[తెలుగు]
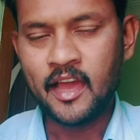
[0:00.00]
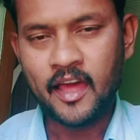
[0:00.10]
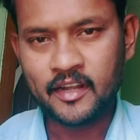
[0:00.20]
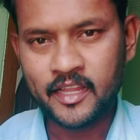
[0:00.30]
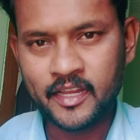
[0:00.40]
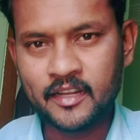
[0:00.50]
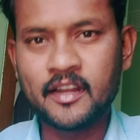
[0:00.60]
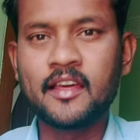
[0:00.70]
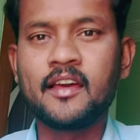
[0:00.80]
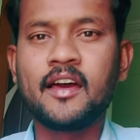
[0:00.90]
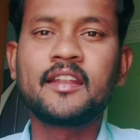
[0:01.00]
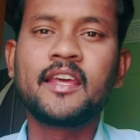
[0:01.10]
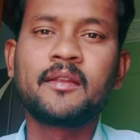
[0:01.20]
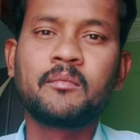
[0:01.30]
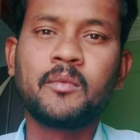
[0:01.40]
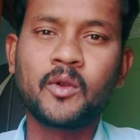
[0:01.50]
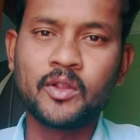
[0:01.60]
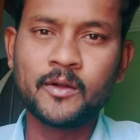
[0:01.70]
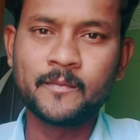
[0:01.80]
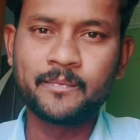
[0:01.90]
ఆన్లైన్ క్లా ఆన్లైన్
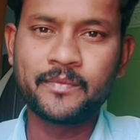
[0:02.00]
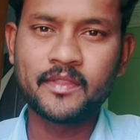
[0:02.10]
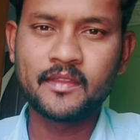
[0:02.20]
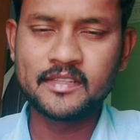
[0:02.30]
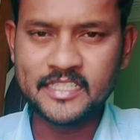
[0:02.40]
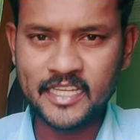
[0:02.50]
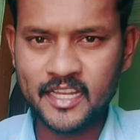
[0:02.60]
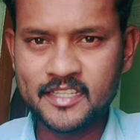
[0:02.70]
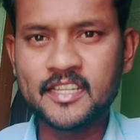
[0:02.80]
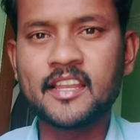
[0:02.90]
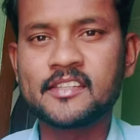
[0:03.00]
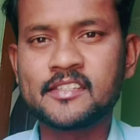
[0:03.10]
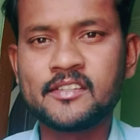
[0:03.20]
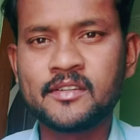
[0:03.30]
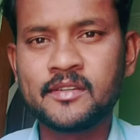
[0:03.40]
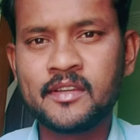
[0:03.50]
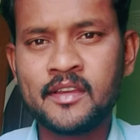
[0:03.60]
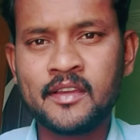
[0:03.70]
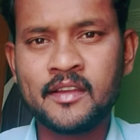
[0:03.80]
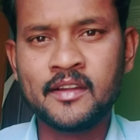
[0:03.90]
మోడ్లో జియాలజీ క్లాసులు
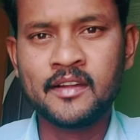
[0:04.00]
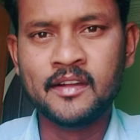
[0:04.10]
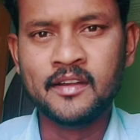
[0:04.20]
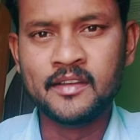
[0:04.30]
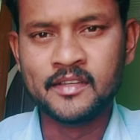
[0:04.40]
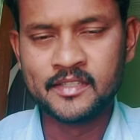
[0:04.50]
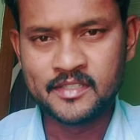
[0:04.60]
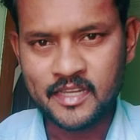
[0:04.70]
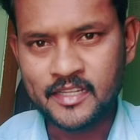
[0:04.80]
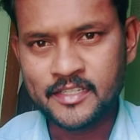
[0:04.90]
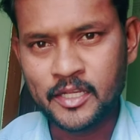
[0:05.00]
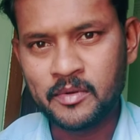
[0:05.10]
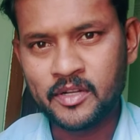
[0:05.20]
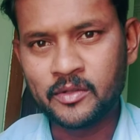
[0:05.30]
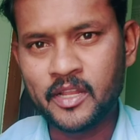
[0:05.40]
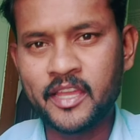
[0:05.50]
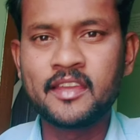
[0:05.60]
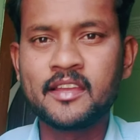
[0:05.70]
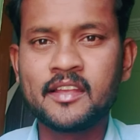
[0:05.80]
స్టార్ట్ చేయబడుతున్నాయి